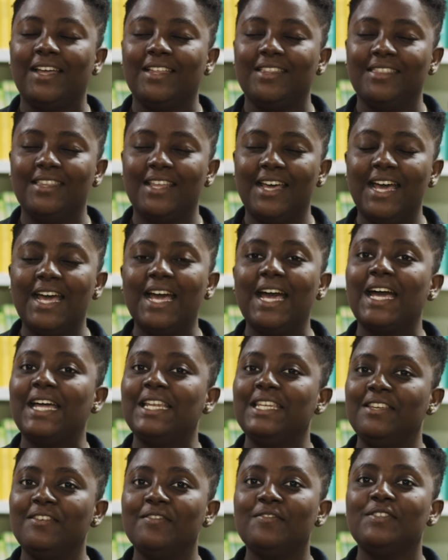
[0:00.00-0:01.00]
На
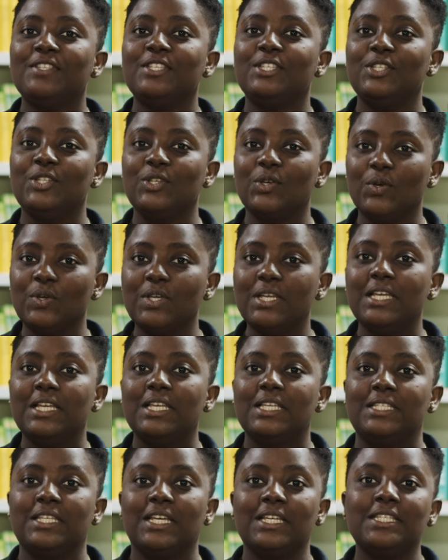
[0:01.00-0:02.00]
они все
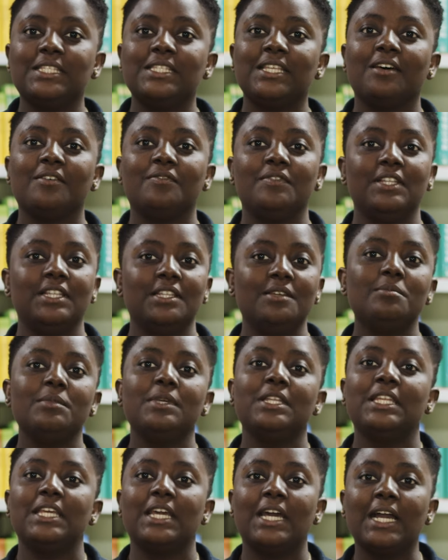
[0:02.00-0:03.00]
заставили
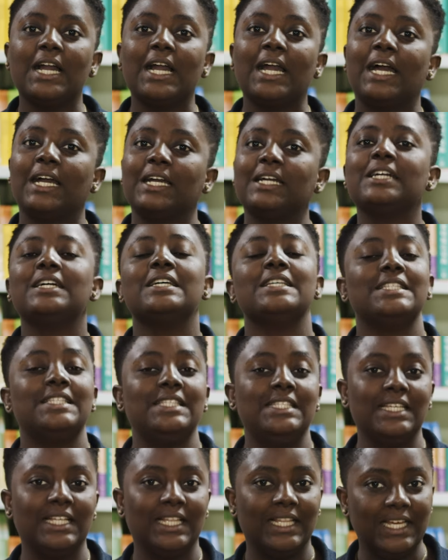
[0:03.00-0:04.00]
меня как
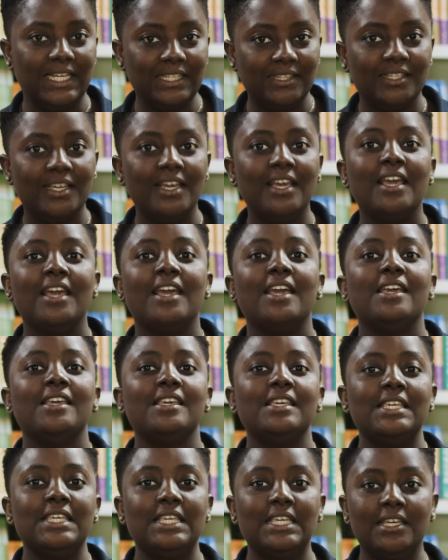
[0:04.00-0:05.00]
сделать,
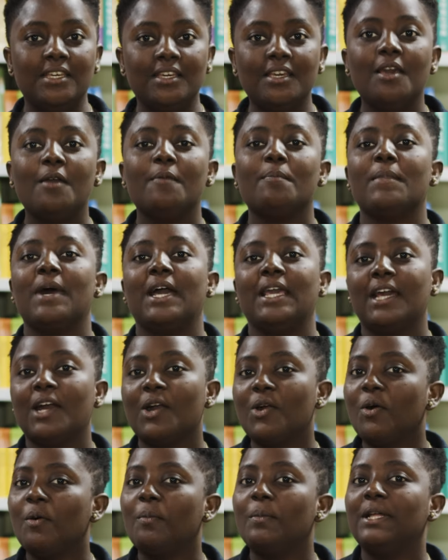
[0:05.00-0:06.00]
и моя
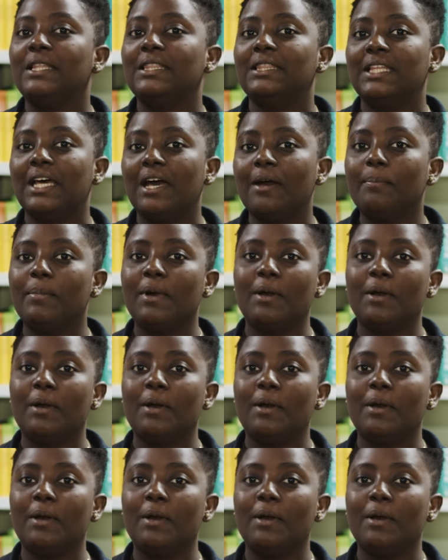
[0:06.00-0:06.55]
команда